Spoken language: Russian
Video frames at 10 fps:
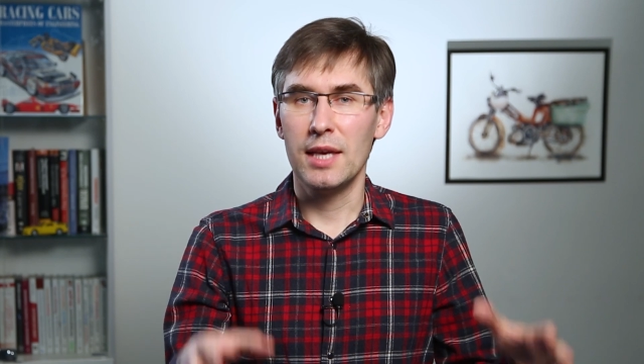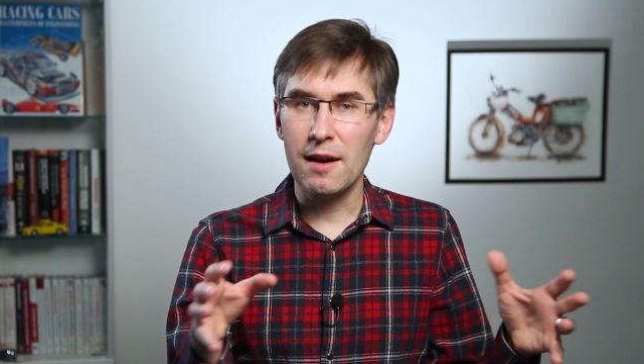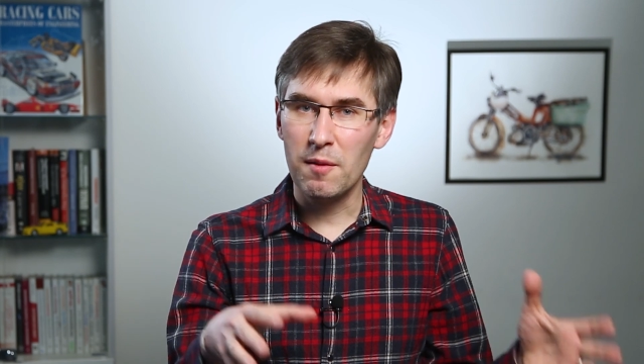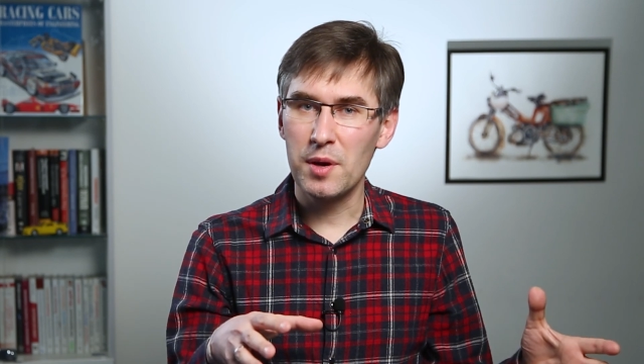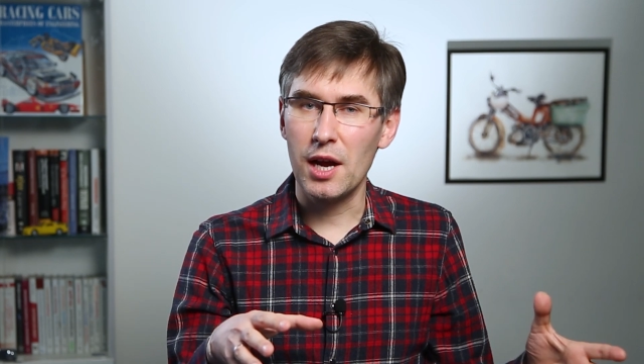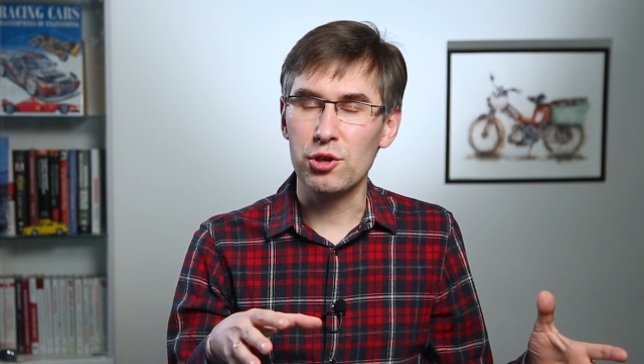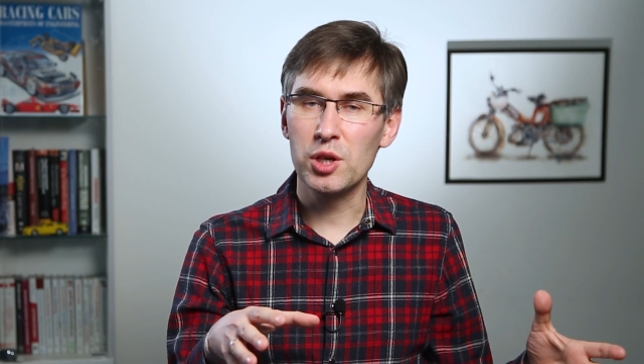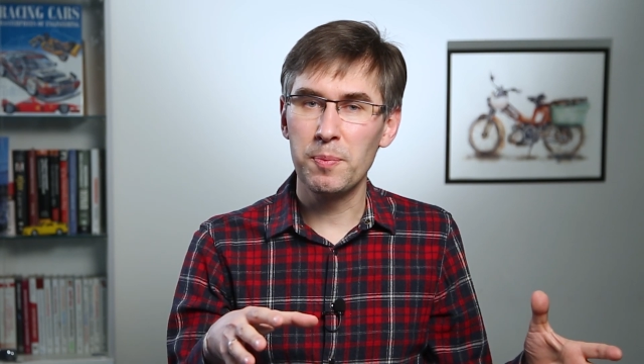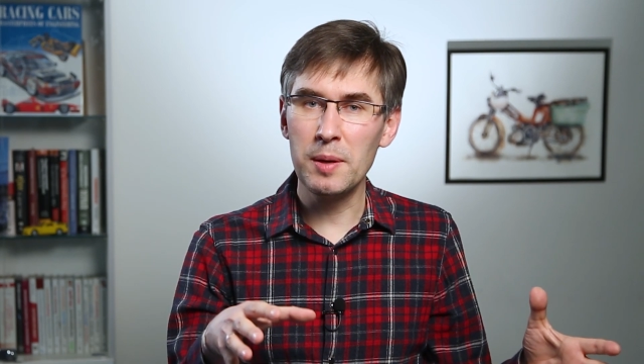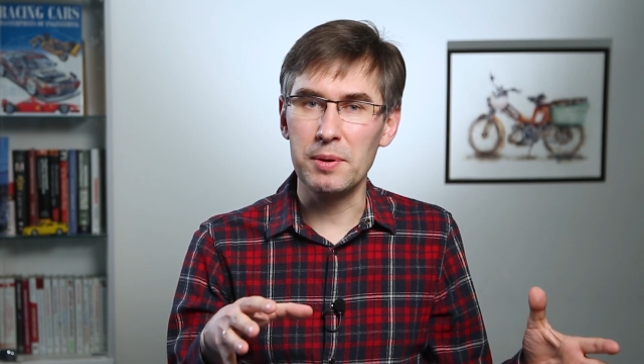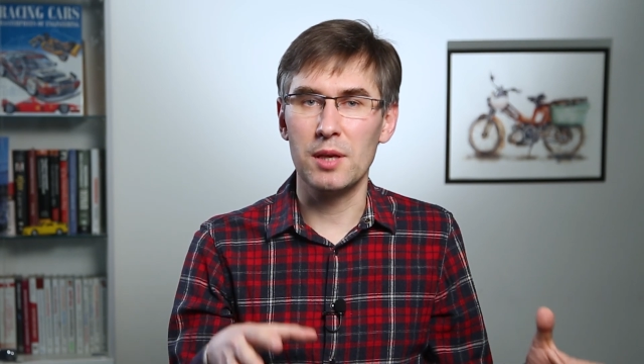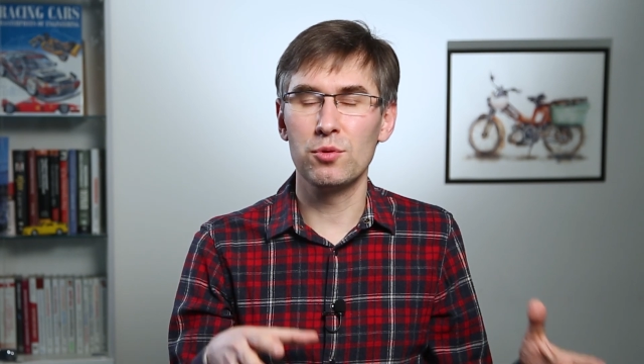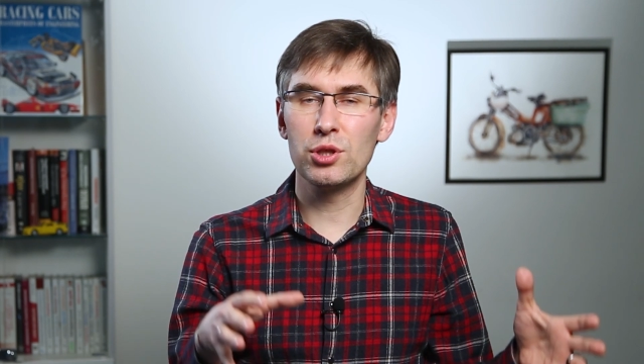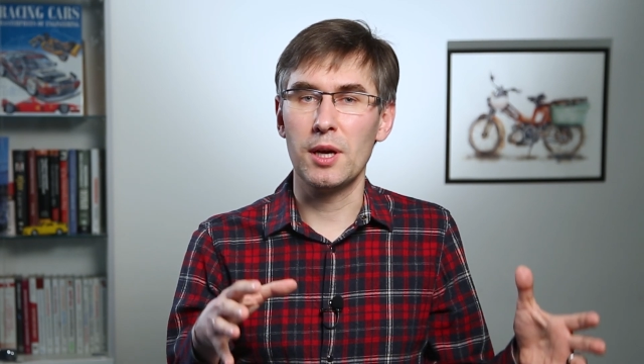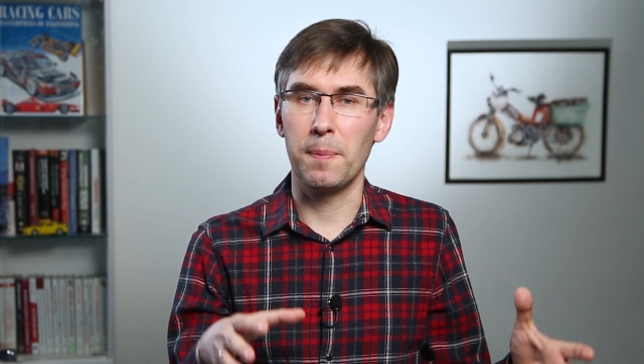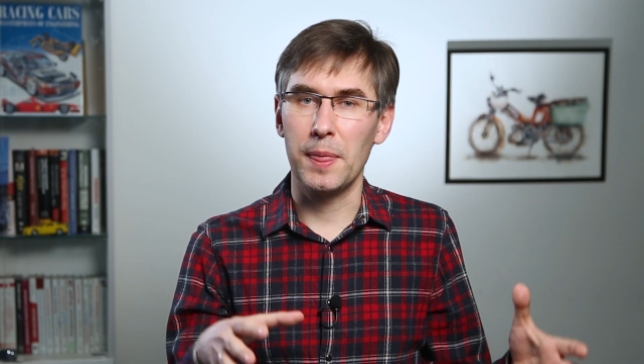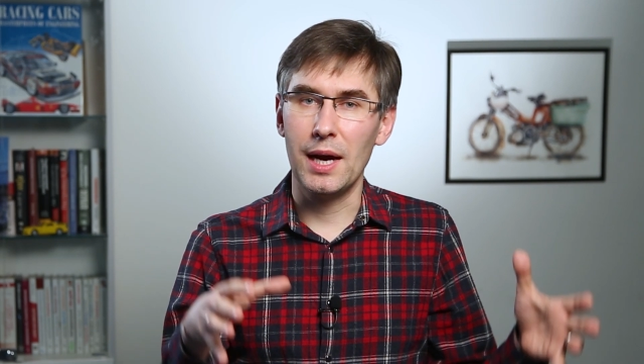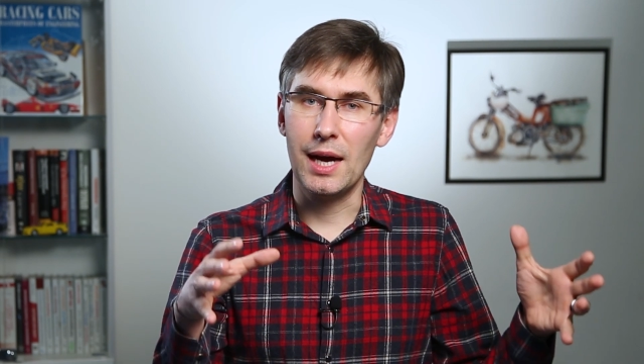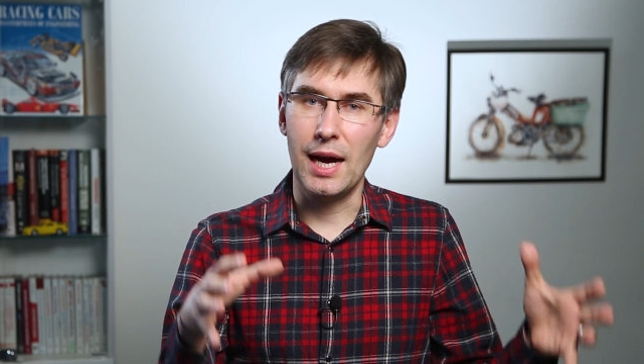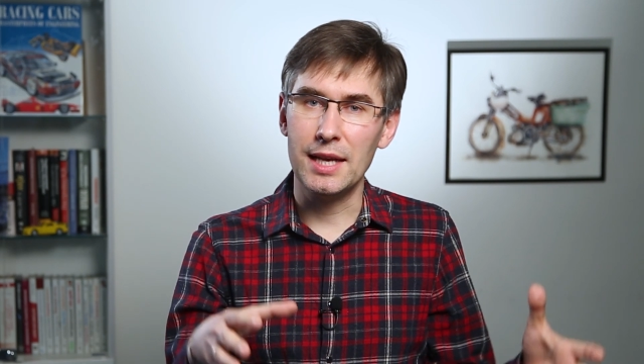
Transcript: Я выбираю шипы, потому что а,